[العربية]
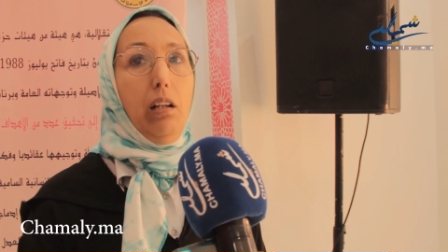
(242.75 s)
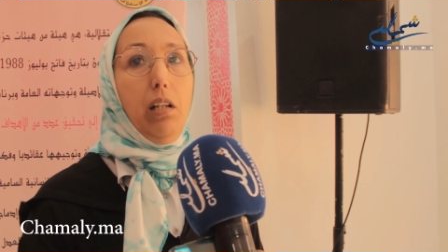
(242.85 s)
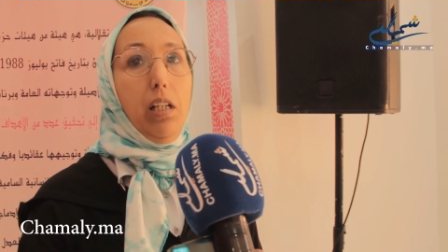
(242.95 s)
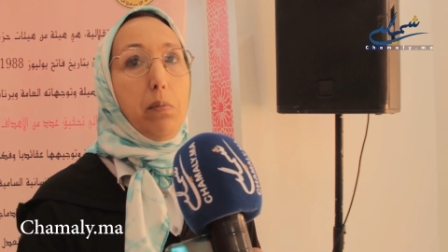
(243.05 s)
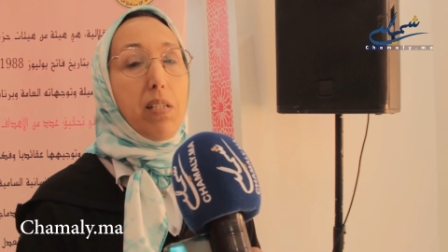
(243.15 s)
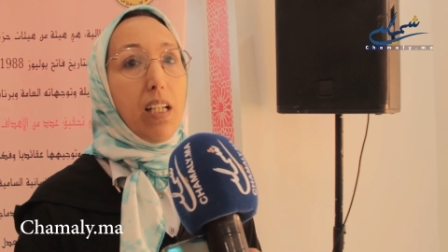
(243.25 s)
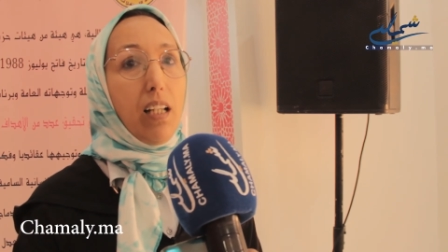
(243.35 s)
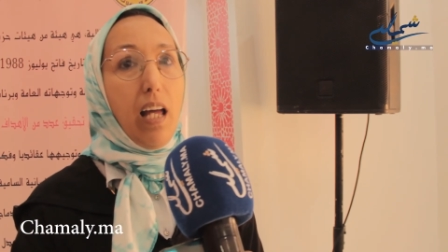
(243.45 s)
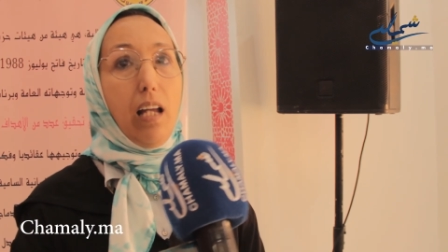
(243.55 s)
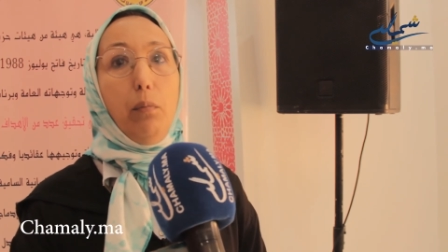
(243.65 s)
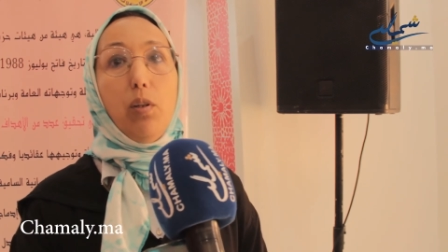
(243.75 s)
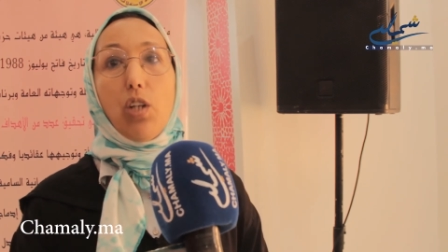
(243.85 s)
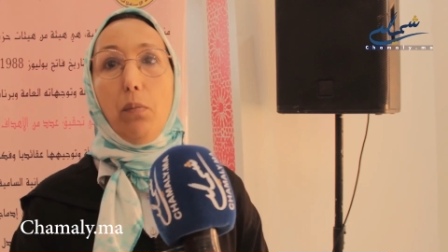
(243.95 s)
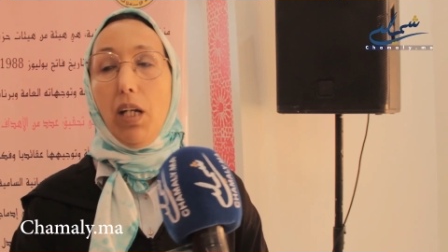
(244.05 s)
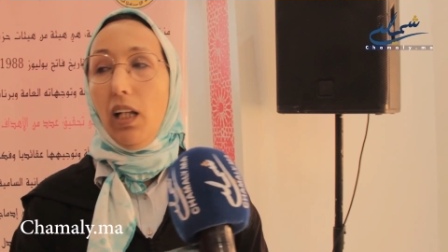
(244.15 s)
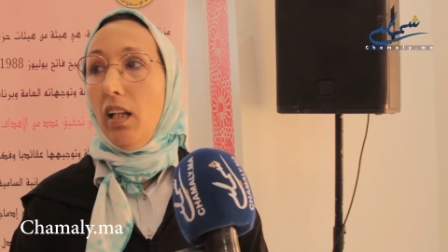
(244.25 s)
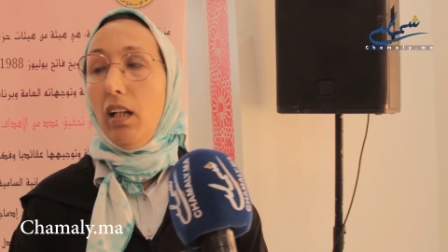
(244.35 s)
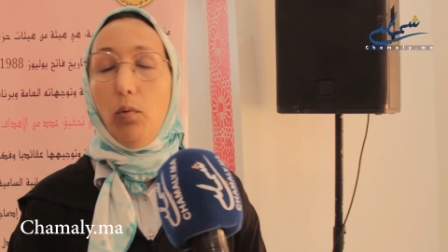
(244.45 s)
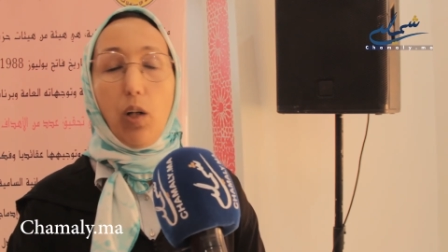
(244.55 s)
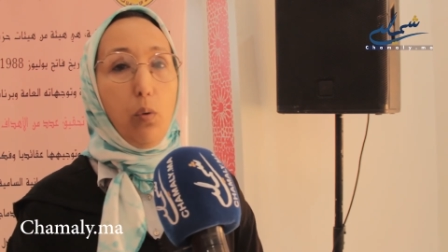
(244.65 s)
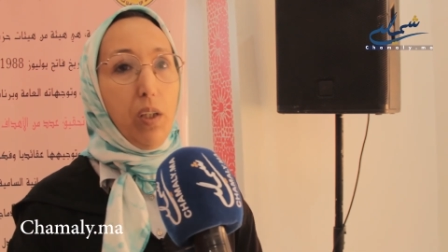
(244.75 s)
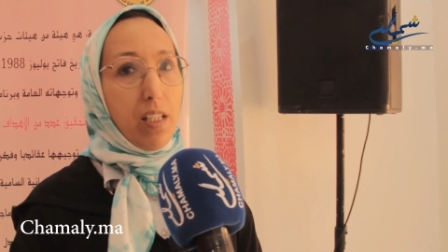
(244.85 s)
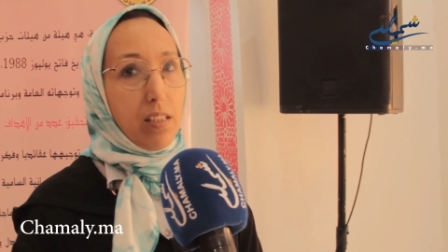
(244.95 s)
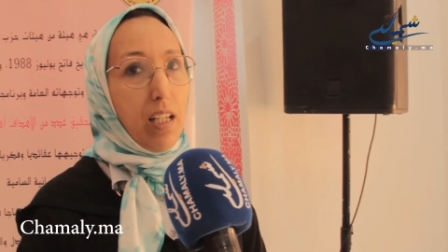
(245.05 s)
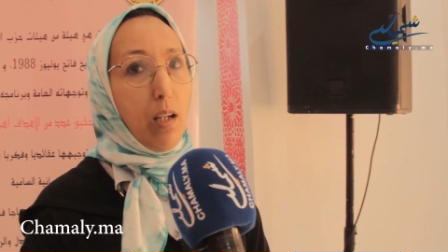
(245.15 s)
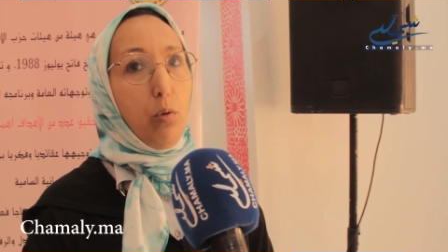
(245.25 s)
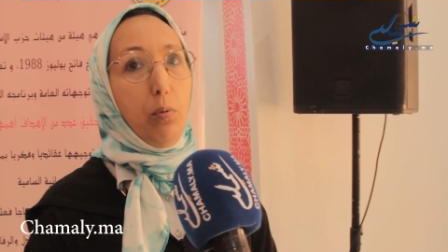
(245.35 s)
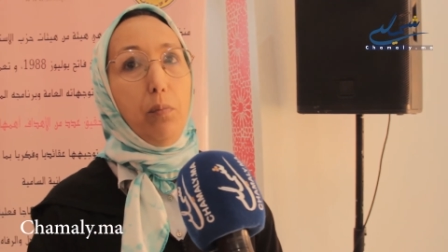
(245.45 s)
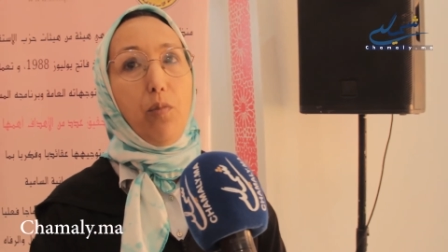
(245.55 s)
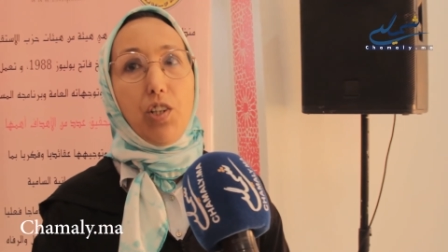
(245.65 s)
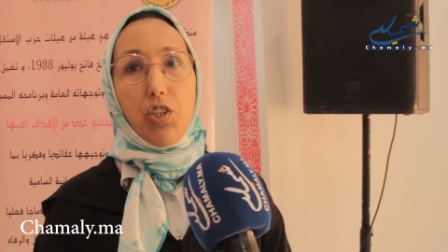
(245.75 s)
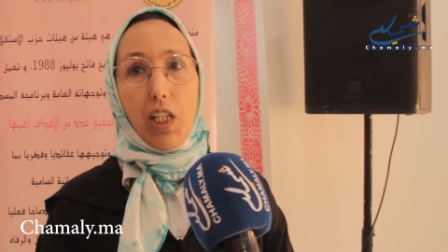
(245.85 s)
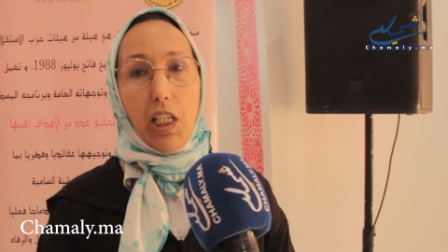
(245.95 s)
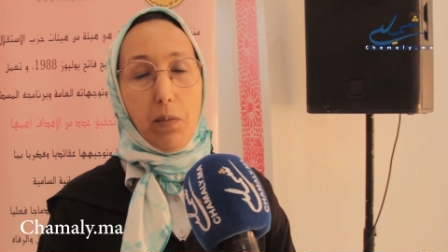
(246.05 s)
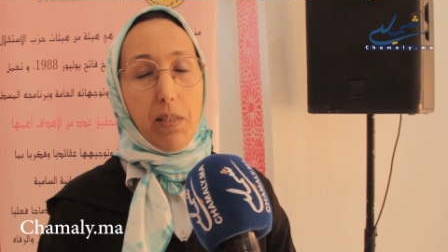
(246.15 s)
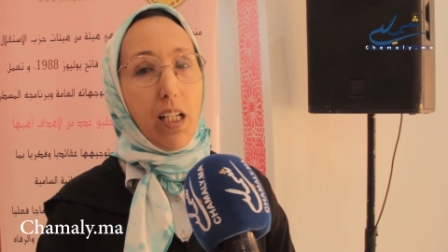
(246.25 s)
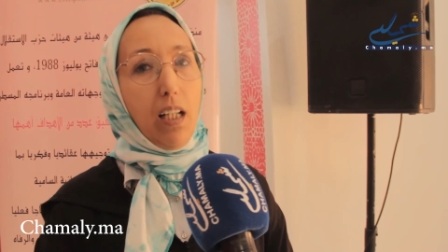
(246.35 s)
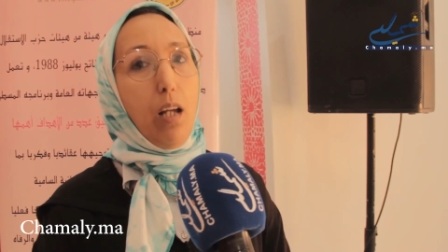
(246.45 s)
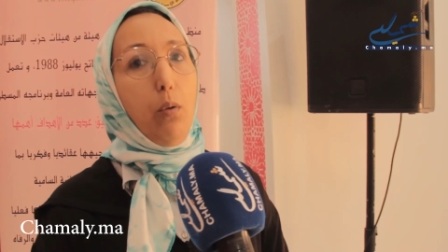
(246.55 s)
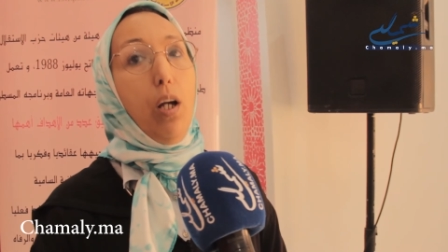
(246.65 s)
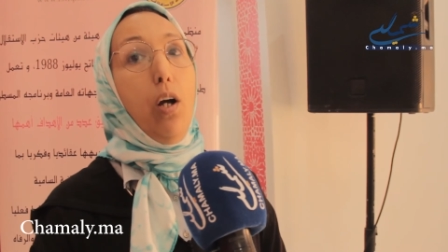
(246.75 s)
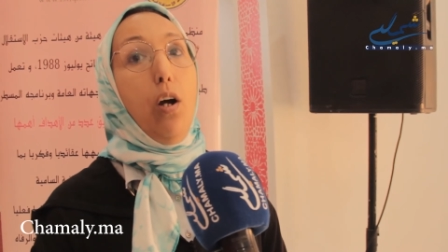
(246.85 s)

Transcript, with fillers: حزب الاستقلال بالجميع المكونات ديالو من مفتشيات حزب الاستقلال